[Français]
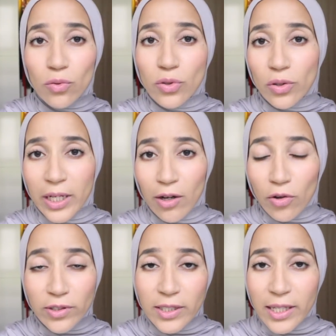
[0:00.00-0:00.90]
deux en un
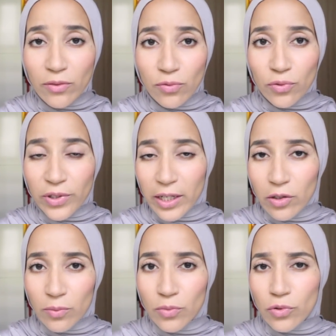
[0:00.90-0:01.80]
anti-cerne fond teint
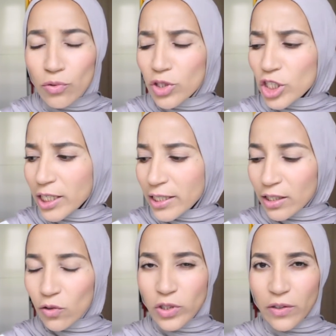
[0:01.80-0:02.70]
comme celui de chez
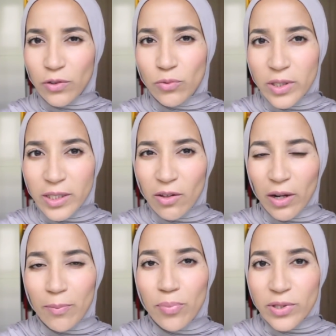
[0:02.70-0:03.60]
Clinique que j'avais utilisé dans
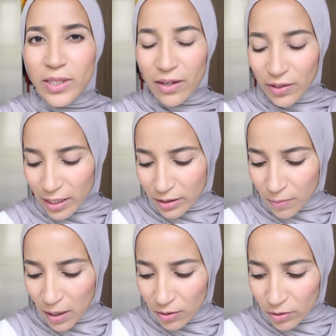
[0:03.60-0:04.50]
la postée avec
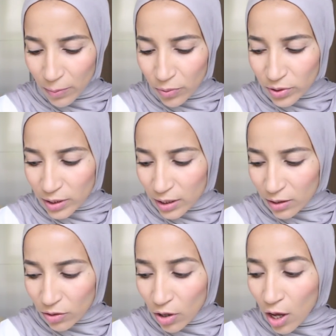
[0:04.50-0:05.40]
Asma, la postée